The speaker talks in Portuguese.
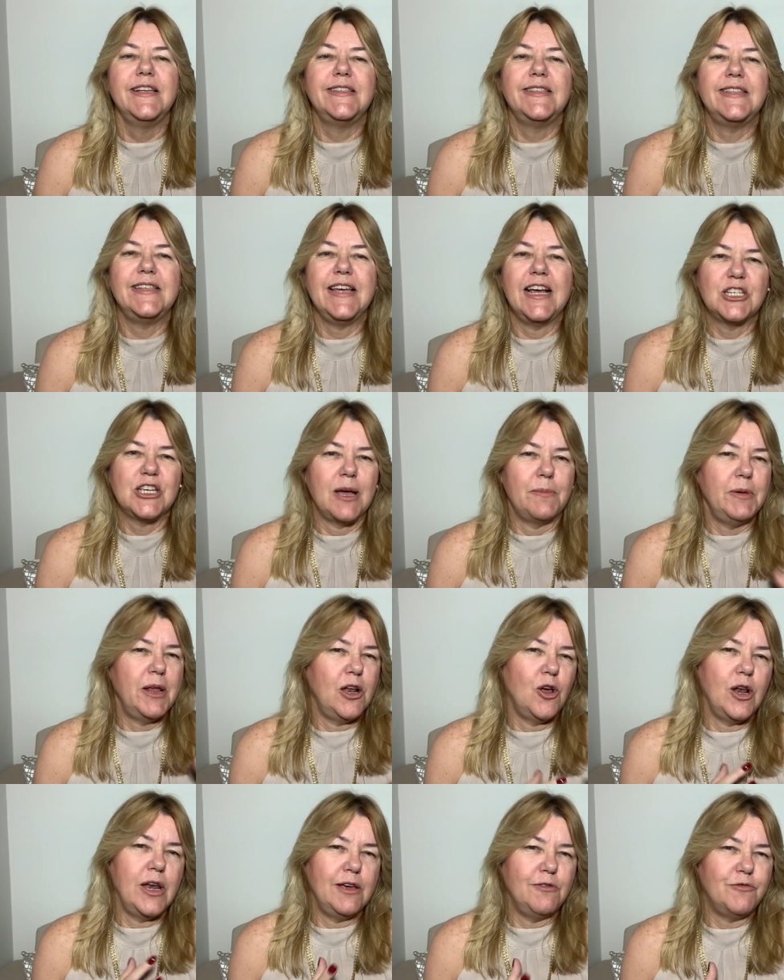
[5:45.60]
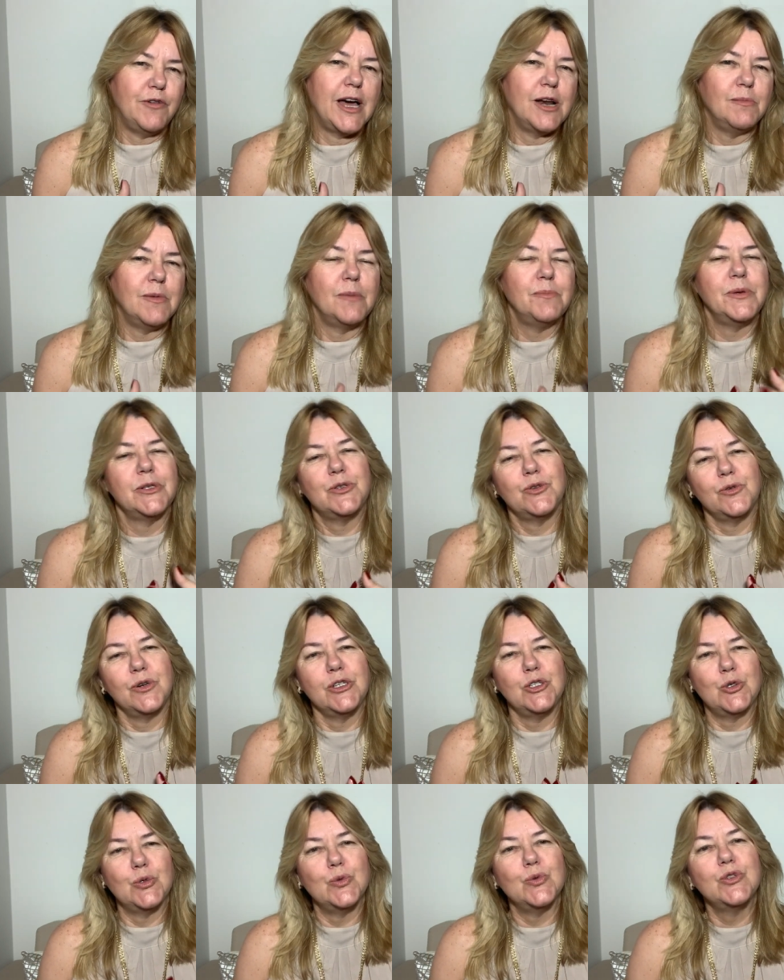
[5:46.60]
se achar melhor levar uma pessoa
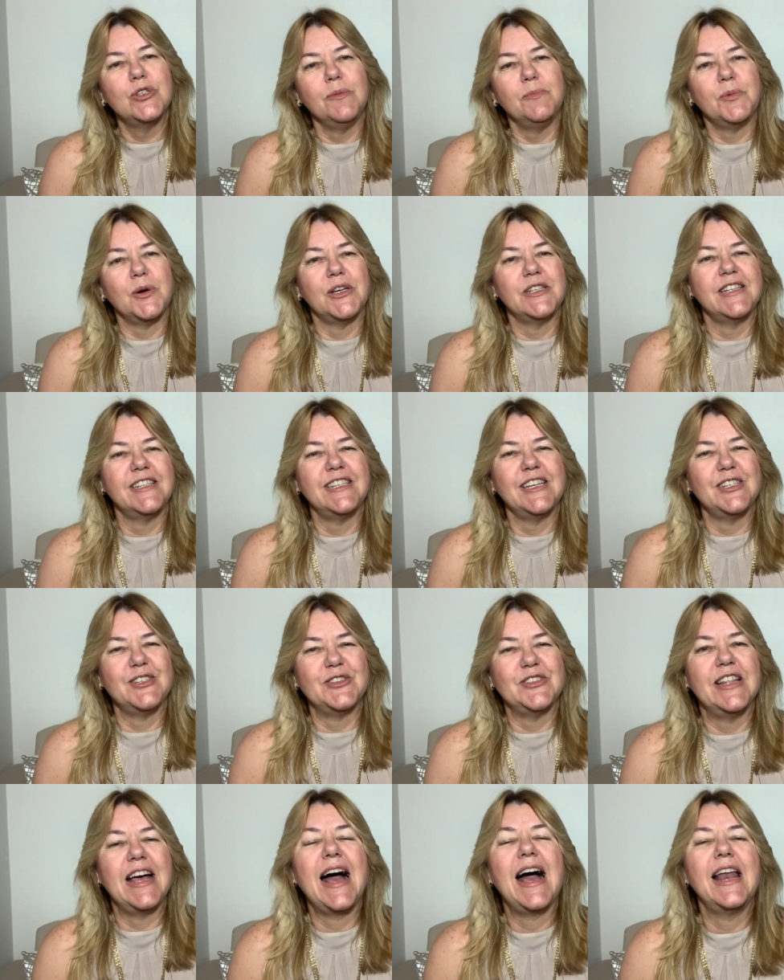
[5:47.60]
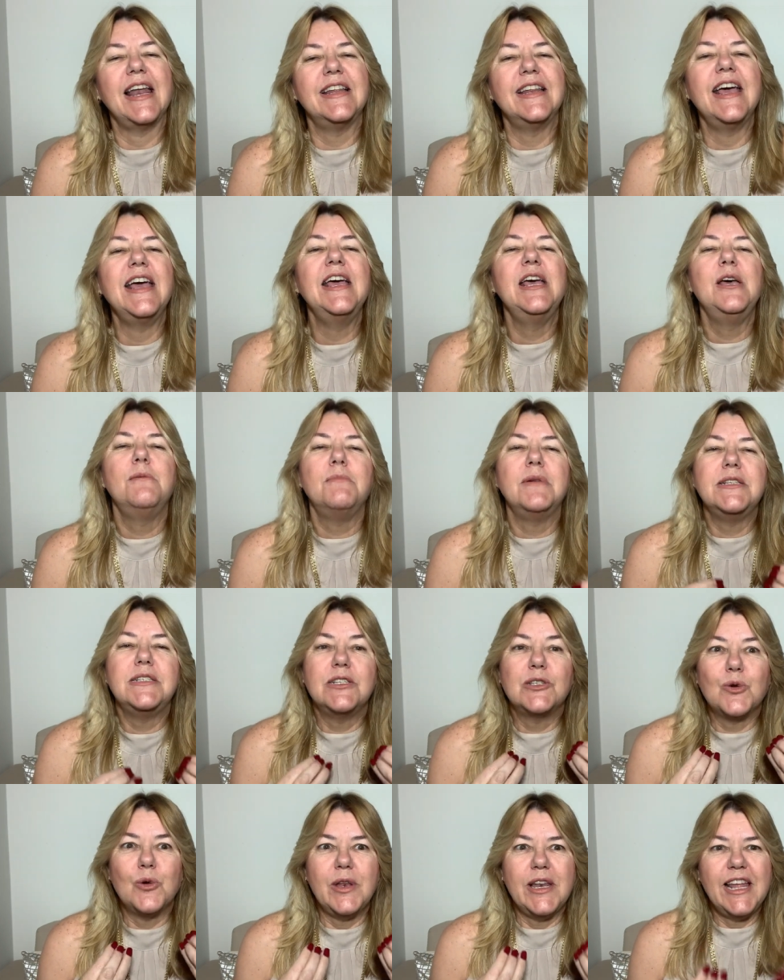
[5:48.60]
junto que possa te ajudá-la, né? Mas
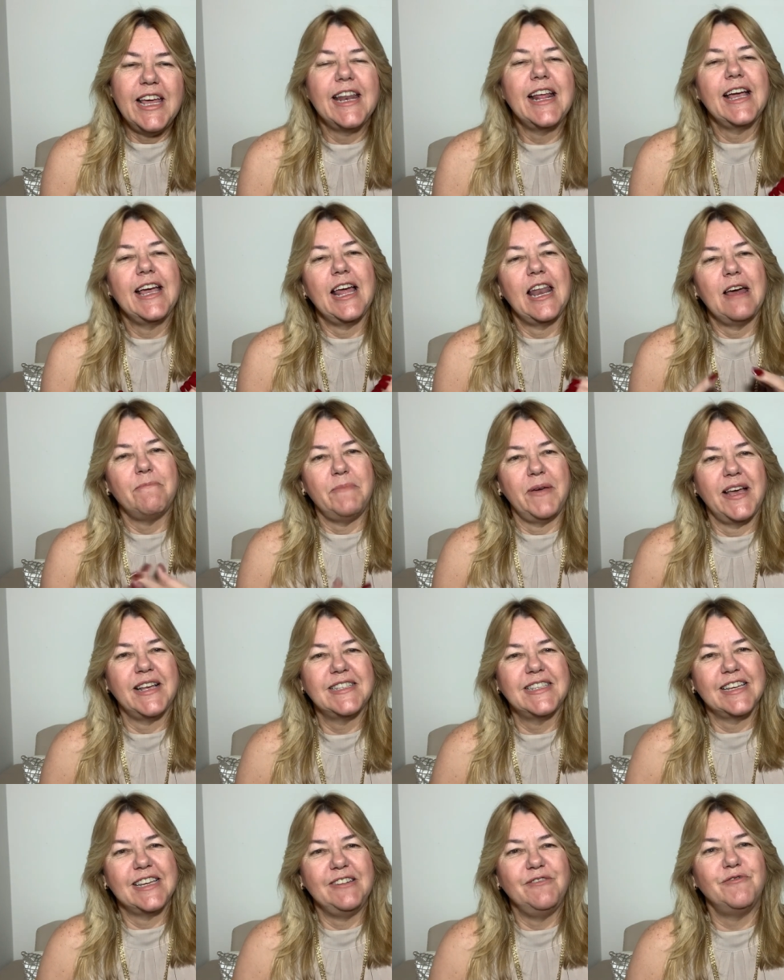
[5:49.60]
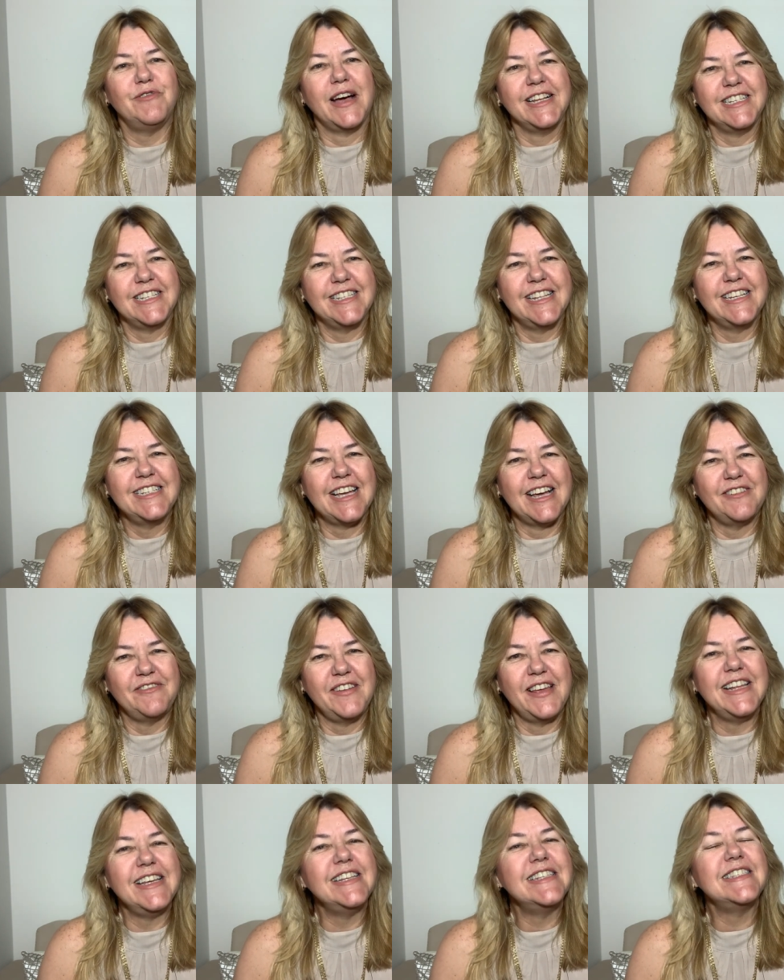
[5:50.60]
escolher aquela peça que vai te deixar
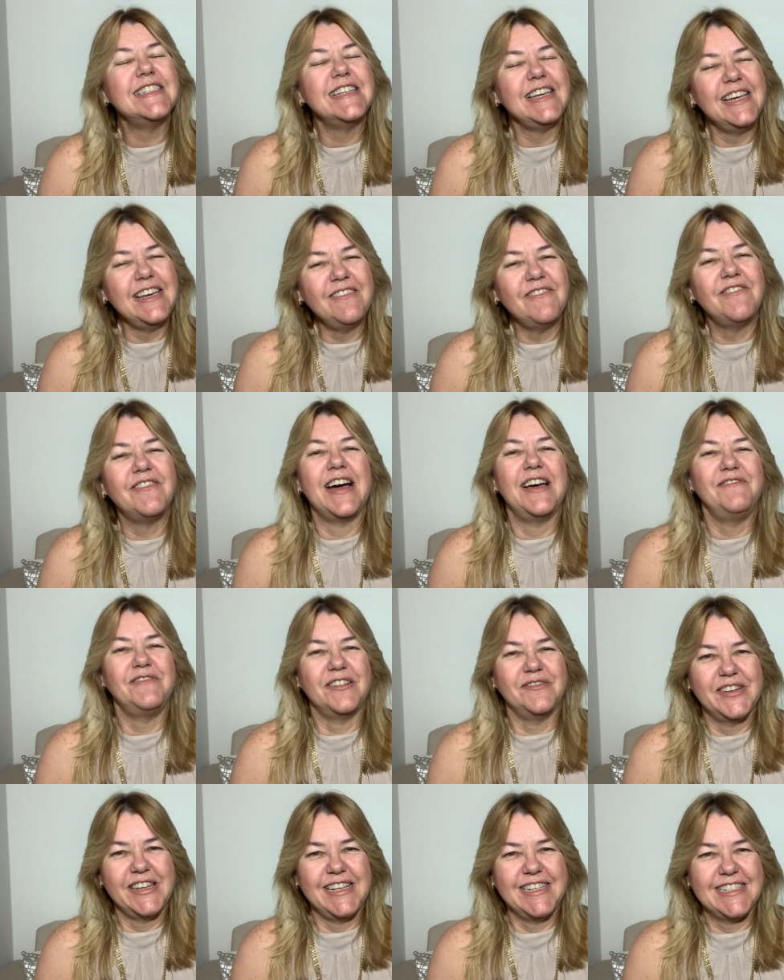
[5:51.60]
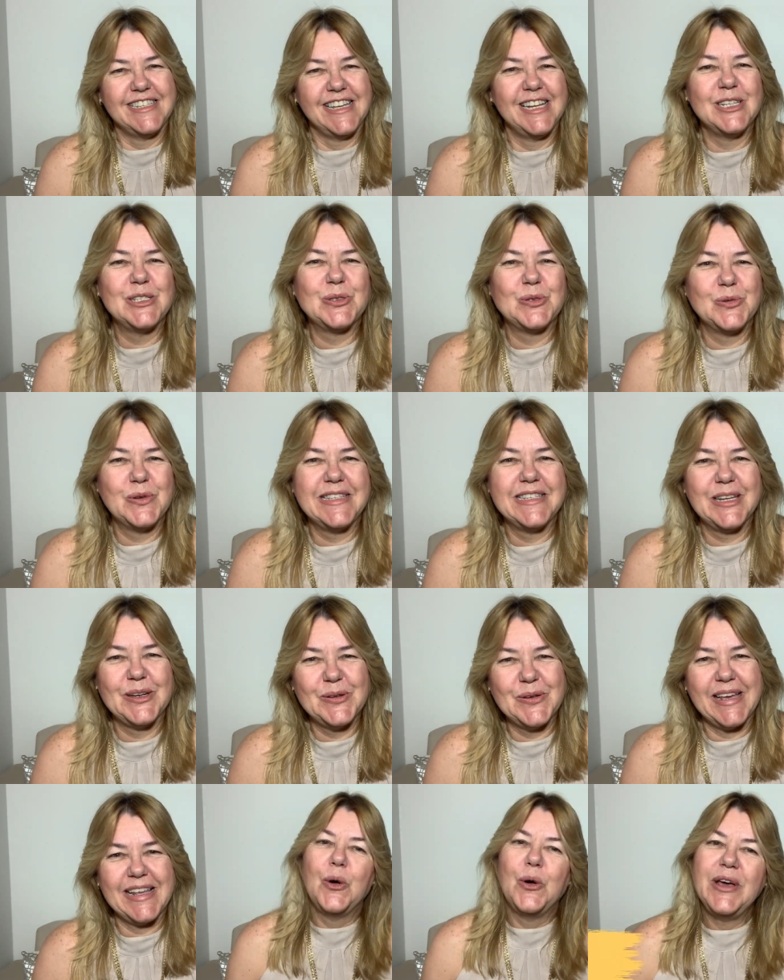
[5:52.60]
feliz e vai favorecer a sua
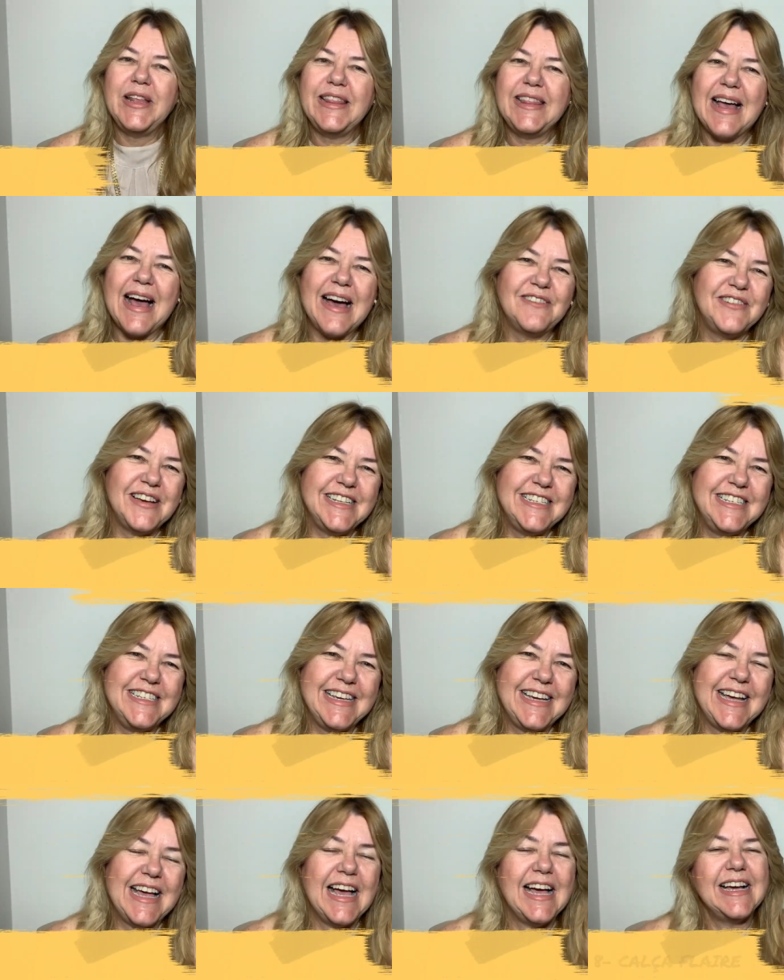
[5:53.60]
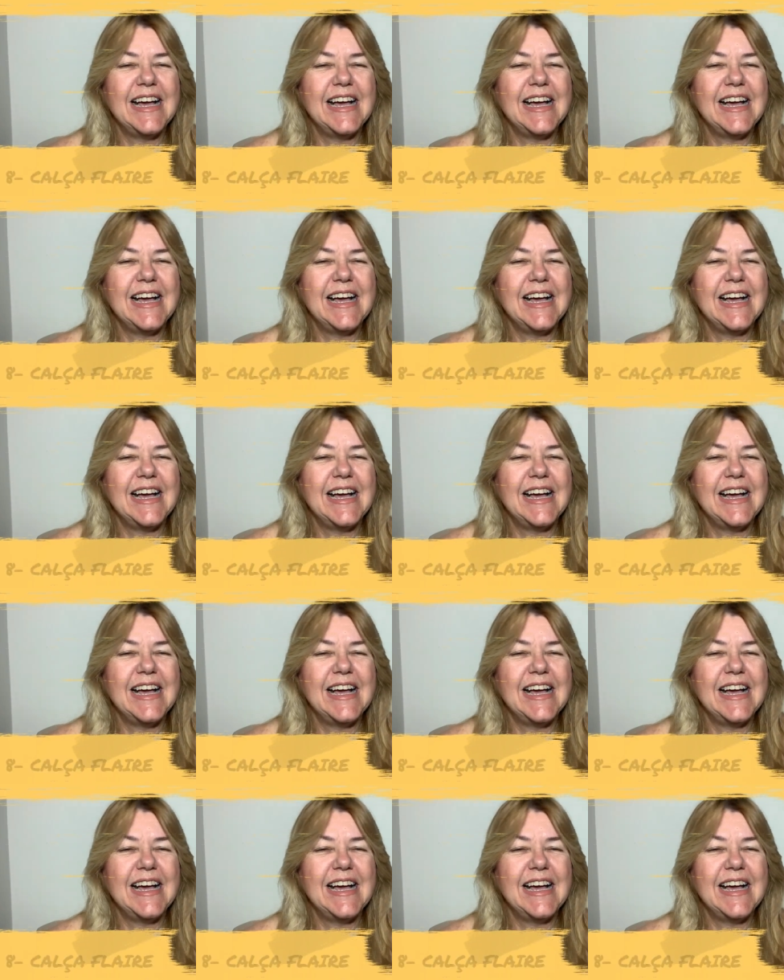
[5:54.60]
silhueta. Oitava dica,